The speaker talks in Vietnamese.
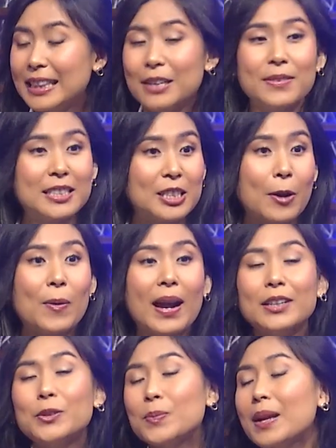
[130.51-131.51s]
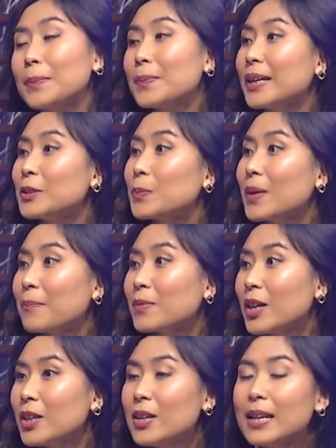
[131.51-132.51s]
Tại vì sau 20 năm, 30 năm
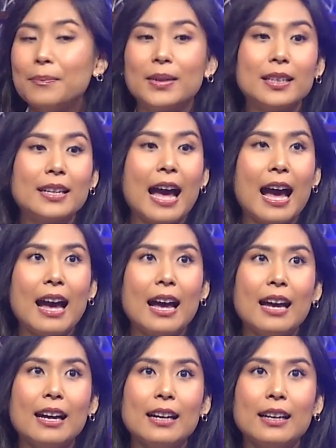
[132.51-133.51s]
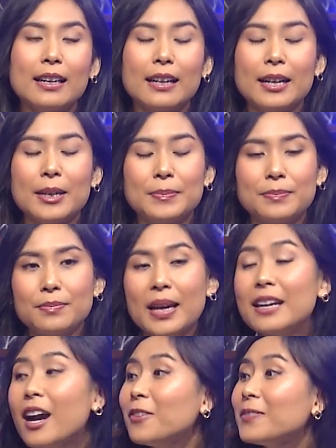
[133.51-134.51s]
đó là mình đã
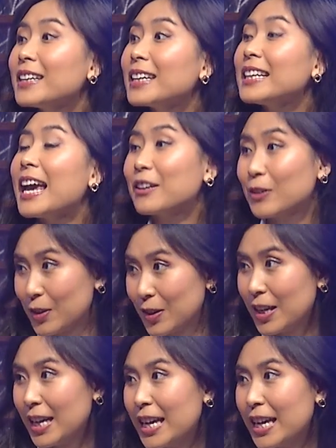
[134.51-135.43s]
pay off cái căn nhà rồi.